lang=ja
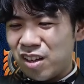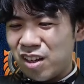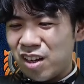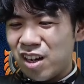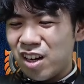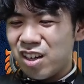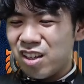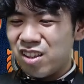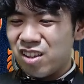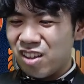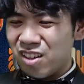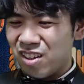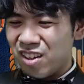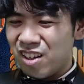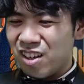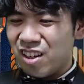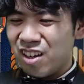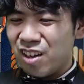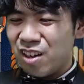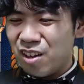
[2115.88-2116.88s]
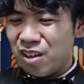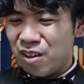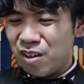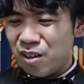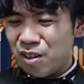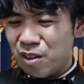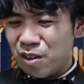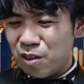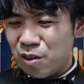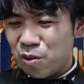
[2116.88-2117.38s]
入ってて、
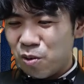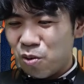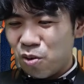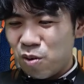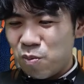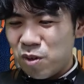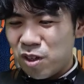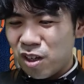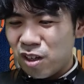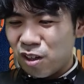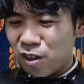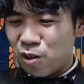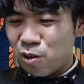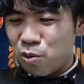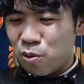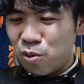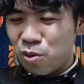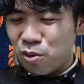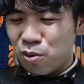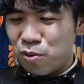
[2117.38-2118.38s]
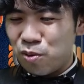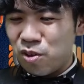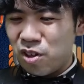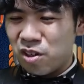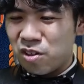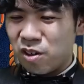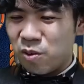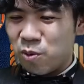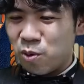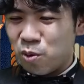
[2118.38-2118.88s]
俺みたいな恐竜
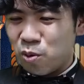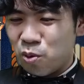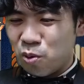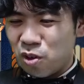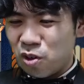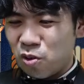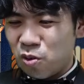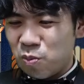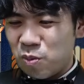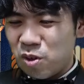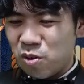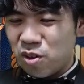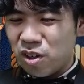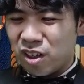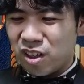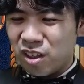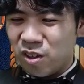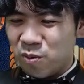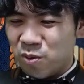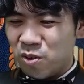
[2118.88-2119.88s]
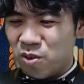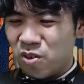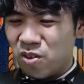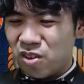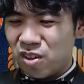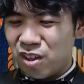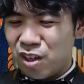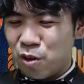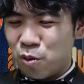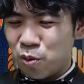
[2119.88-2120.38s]
フリーカーもこれを見るだけでも
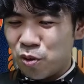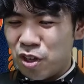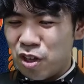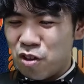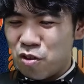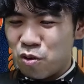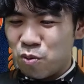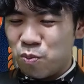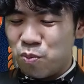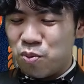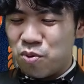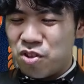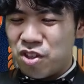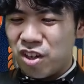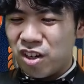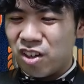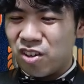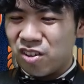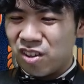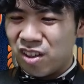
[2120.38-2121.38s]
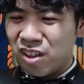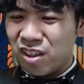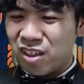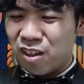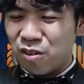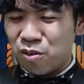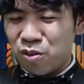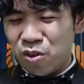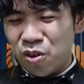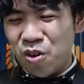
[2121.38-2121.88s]
結構テンションぶち上がるかな。て
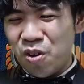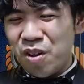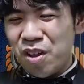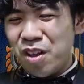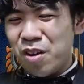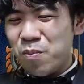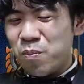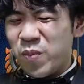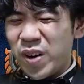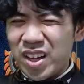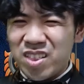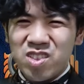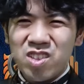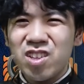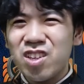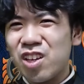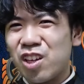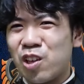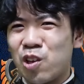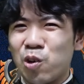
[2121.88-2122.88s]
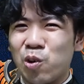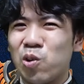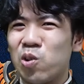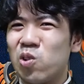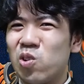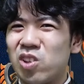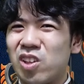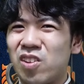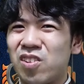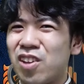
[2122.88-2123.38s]
かその街に恐
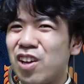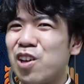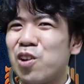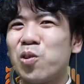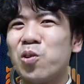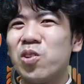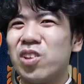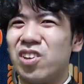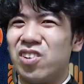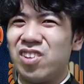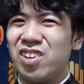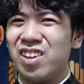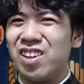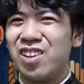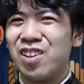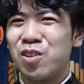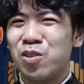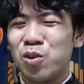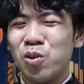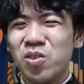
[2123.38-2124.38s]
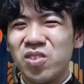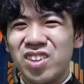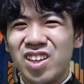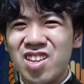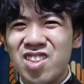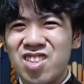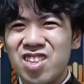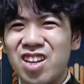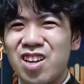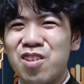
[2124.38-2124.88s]
竜って最高だよね。存在
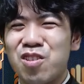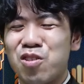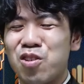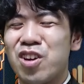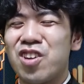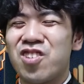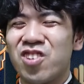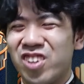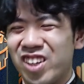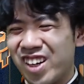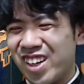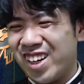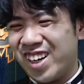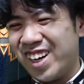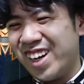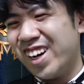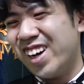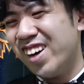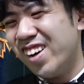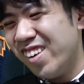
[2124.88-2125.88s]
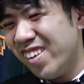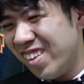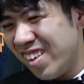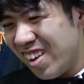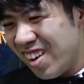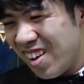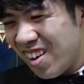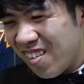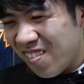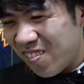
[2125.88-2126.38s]
しないシチュエーションだから
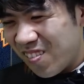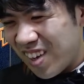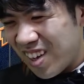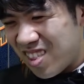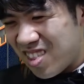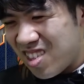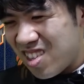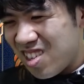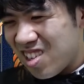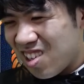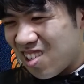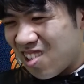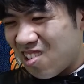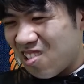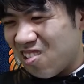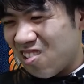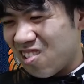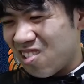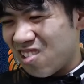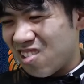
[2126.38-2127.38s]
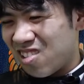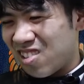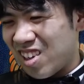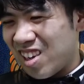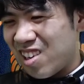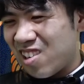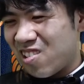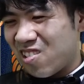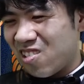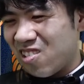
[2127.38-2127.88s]
街に恐竜
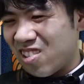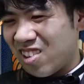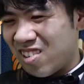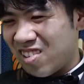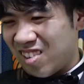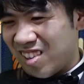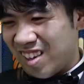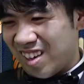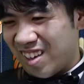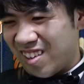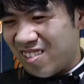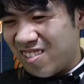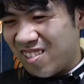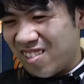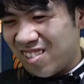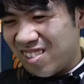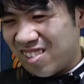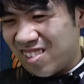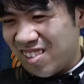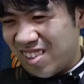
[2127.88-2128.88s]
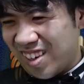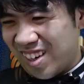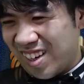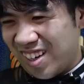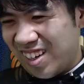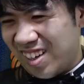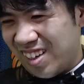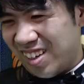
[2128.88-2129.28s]
最高ですね本当に。